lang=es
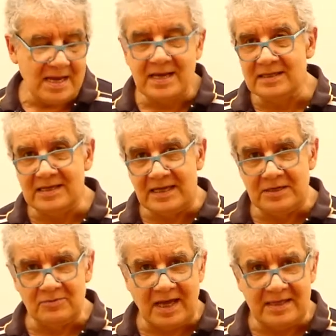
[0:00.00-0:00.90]
y que tiene
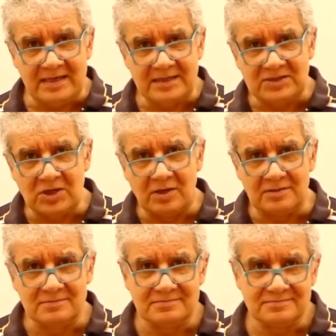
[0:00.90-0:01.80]
una
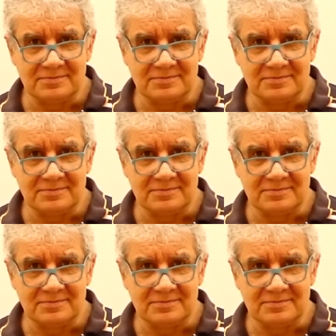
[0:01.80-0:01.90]
dirección